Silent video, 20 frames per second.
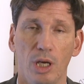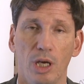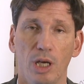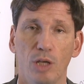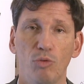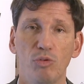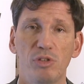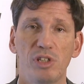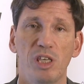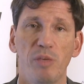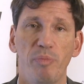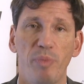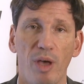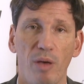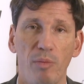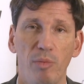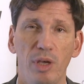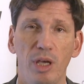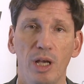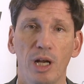Et tout ce qui
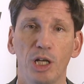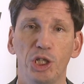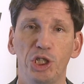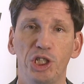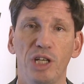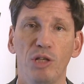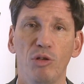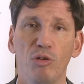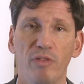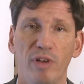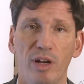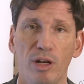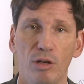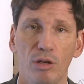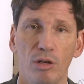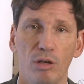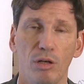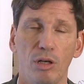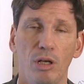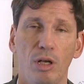permet à la chaîne de
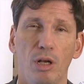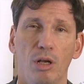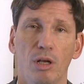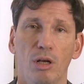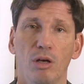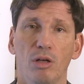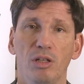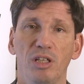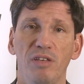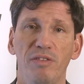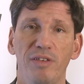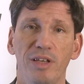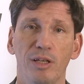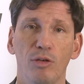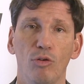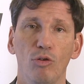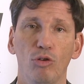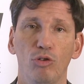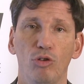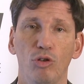valeur euh, des
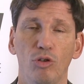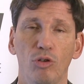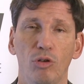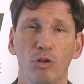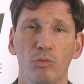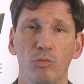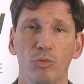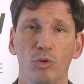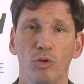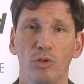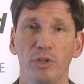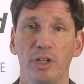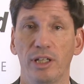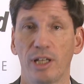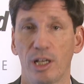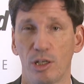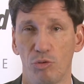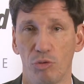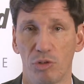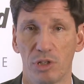véhicules autonomes
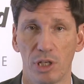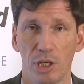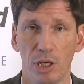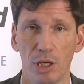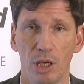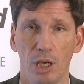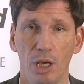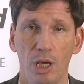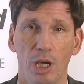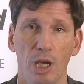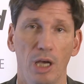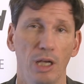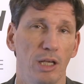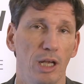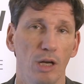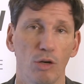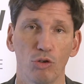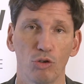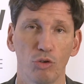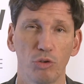d'être un succès est
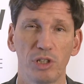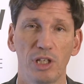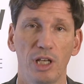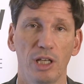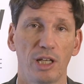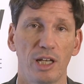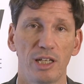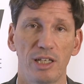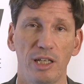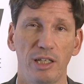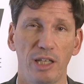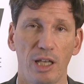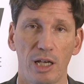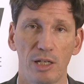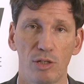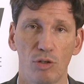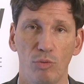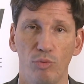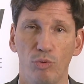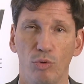quelque chose qui est très
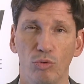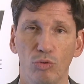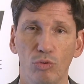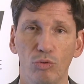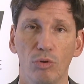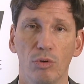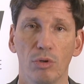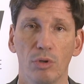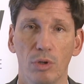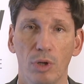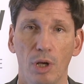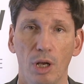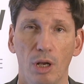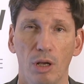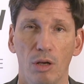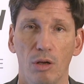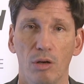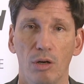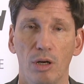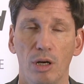intéressant pour nous. Euh,
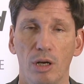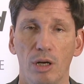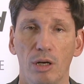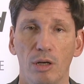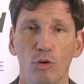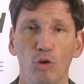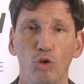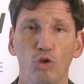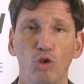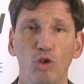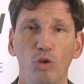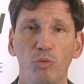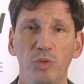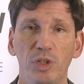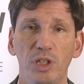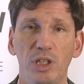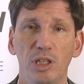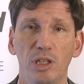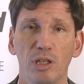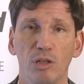euh,
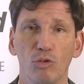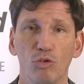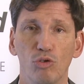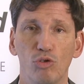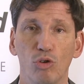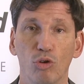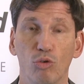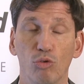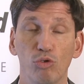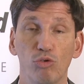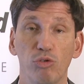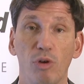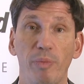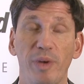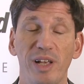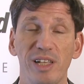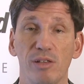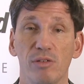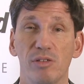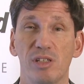l'autonomie ne se conçoit
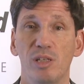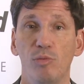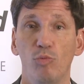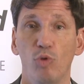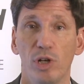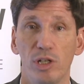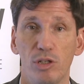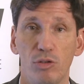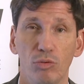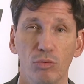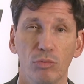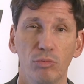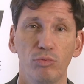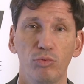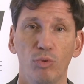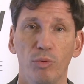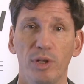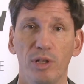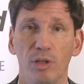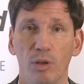pas sans simulation.
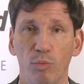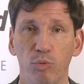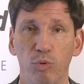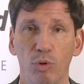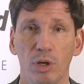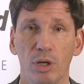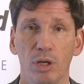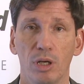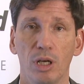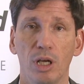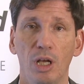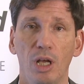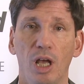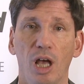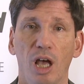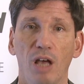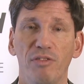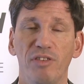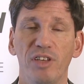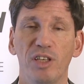Pour mettre en point
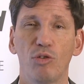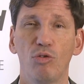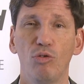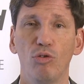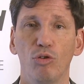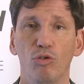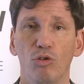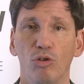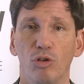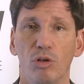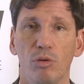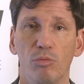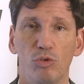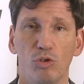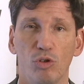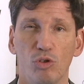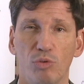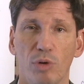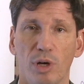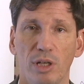un véhicule autonome, que
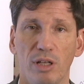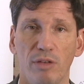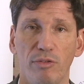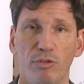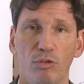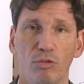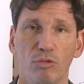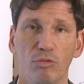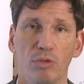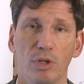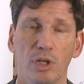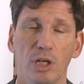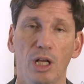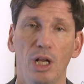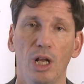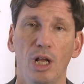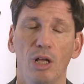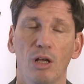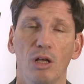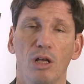ce soit un avion
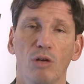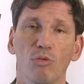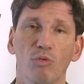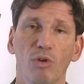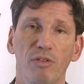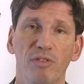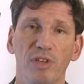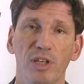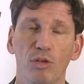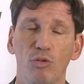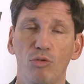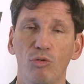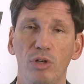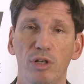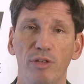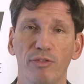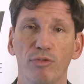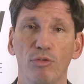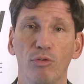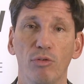ou un véhicule,
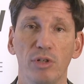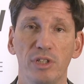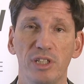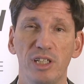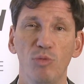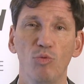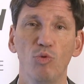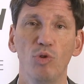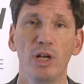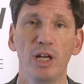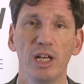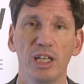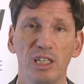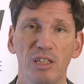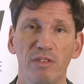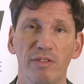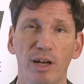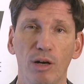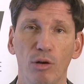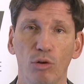il faut simuler
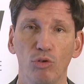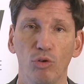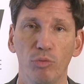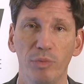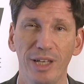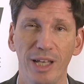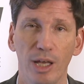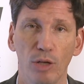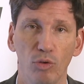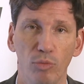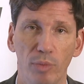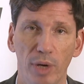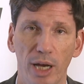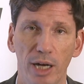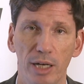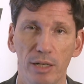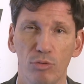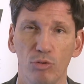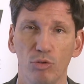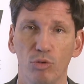l'équivalent de milliards de
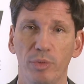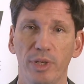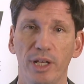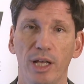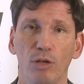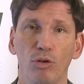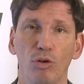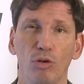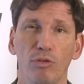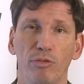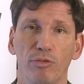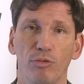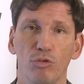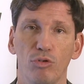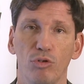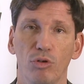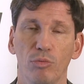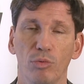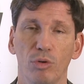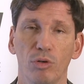miles ou de milliards d'heures de
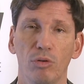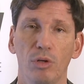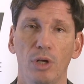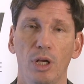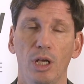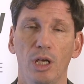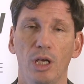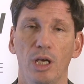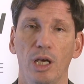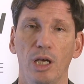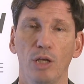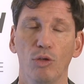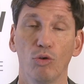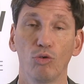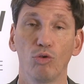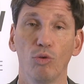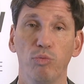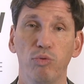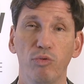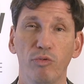fonctionnement. Et
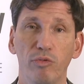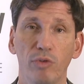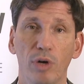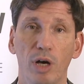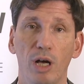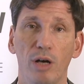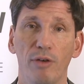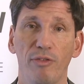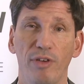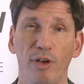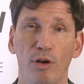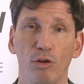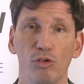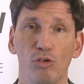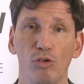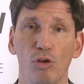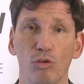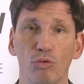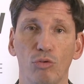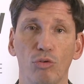donc de pouvoir faire en
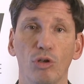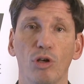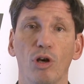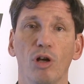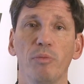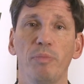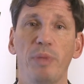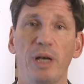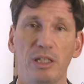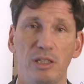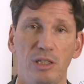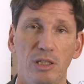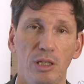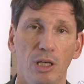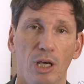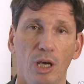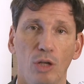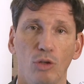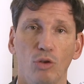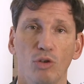sorte qu'une grande partie
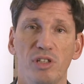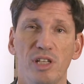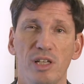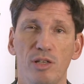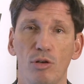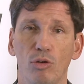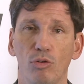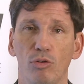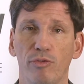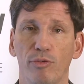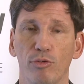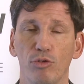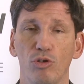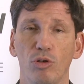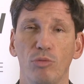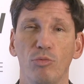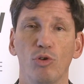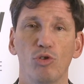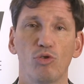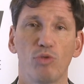de ces heures de
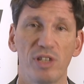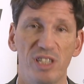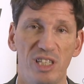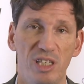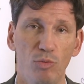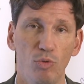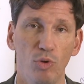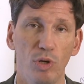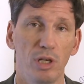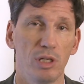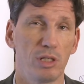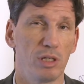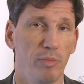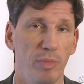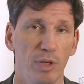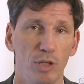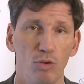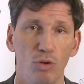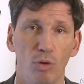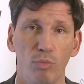fonctionnement soit simulée, c'est
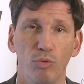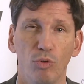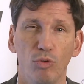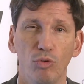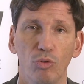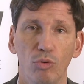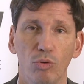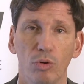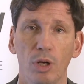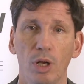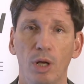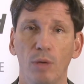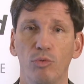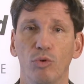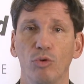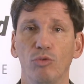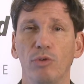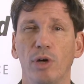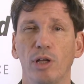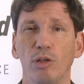bien sûr pour nous,
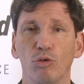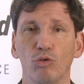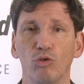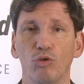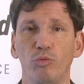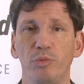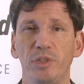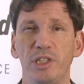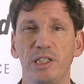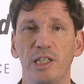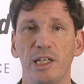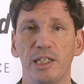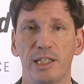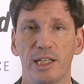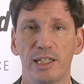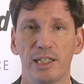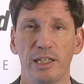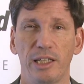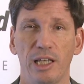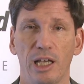pour nous un enjeu business
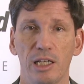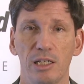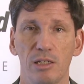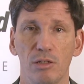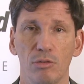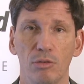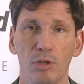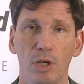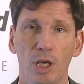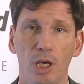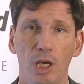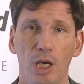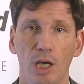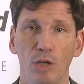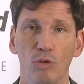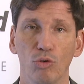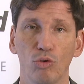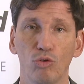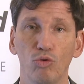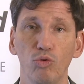très intéressant. Et
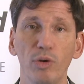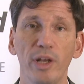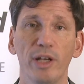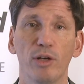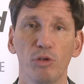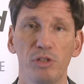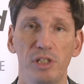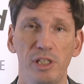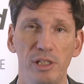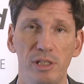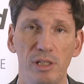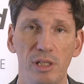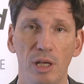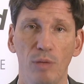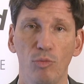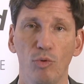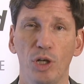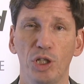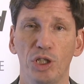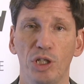donc tout
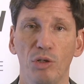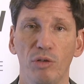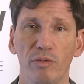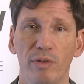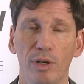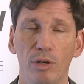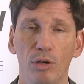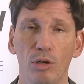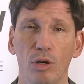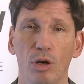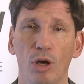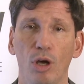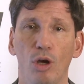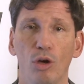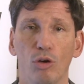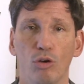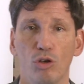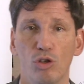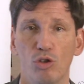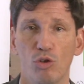l'écosystème de la chaîne de valeur,
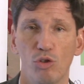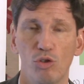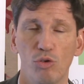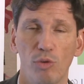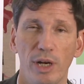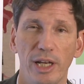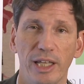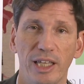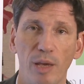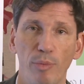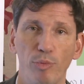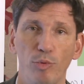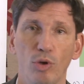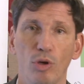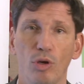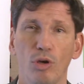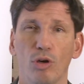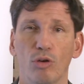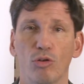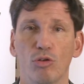que ce soit les
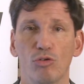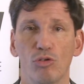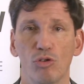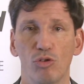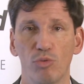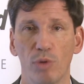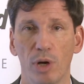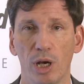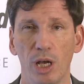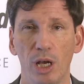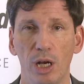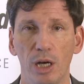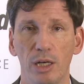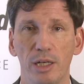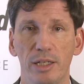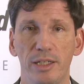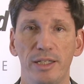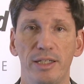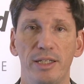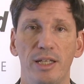capteurs, que ce soit
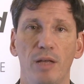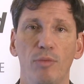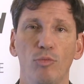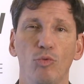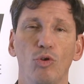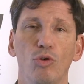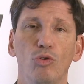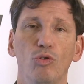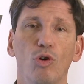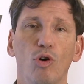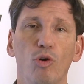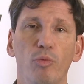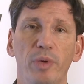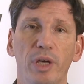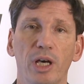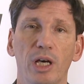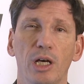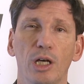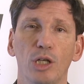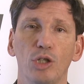les systèmes de,
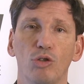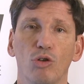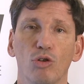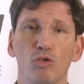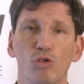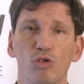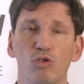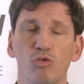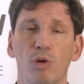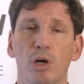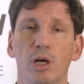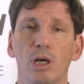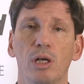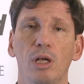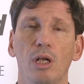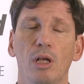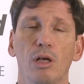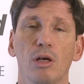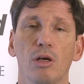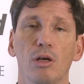repérage, que ce soit
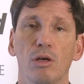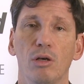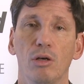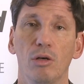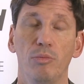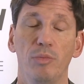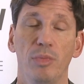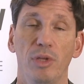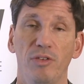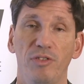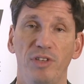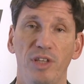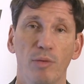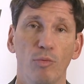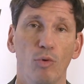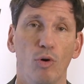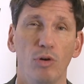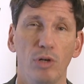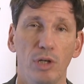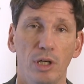bien
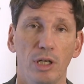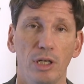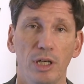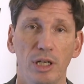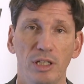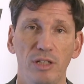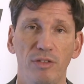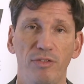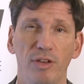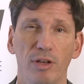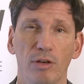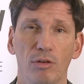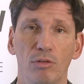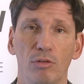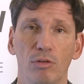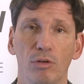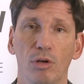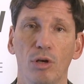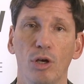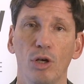évidemment les, les
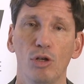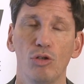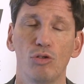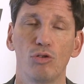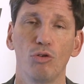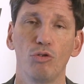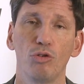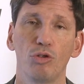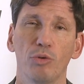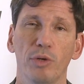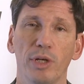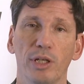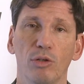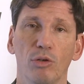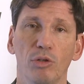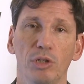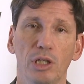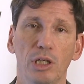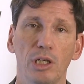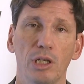différentes euh, solutions
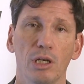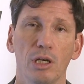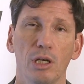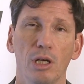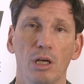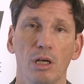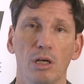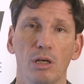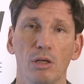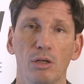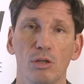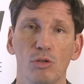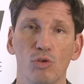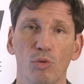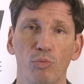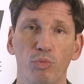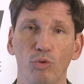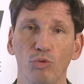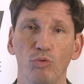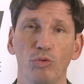électroniques euh,
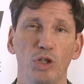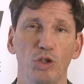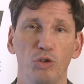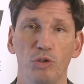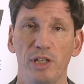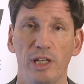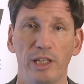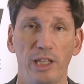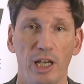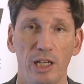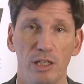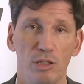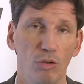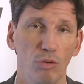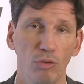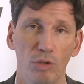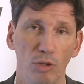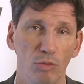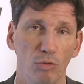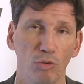sont pour nous des choses
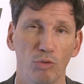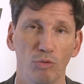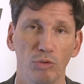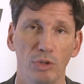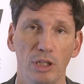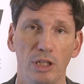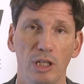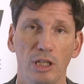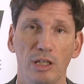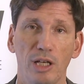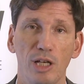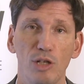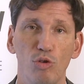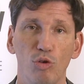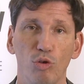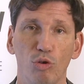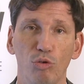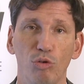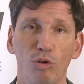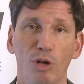intéressantes et donc on était très
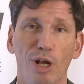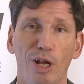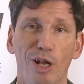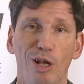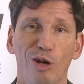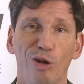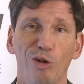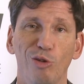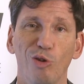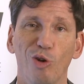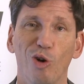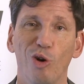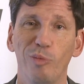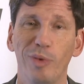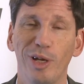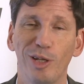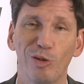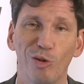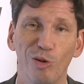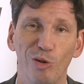heureux euh, de
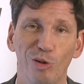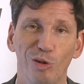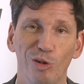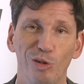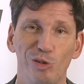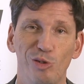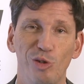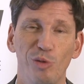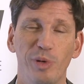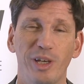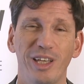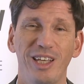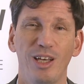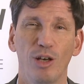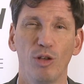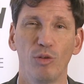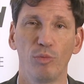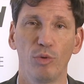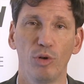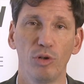remettre ce prix
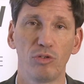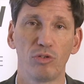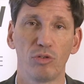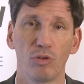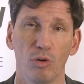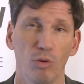à Handbot.